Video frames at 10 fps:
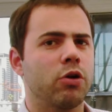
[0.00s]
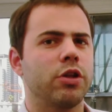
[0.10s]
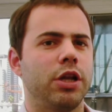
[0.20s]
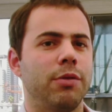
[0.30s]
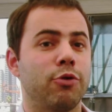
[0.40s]

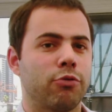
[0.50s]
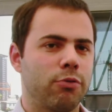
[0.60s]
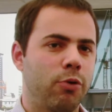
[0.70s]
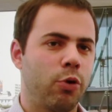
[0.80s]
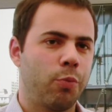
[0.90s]
tenemos
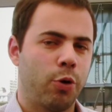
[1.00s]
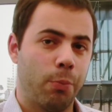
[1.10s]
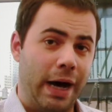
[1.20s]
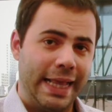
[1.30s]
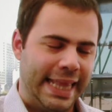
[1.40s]
un grupo
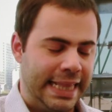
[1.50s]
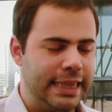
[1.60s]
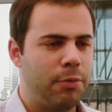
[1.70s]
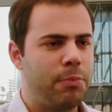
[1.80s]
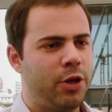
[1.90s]

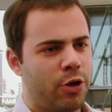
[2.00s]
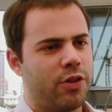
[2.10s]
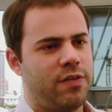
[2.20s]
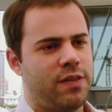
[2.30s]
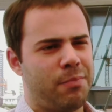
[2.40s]
bastante menor
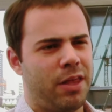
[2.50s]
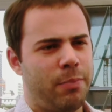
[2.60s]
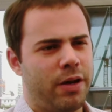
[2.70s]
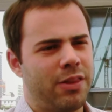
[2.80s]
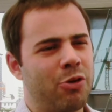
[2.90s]
de sistemas de
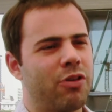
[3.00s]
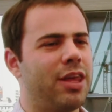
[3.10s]
partidos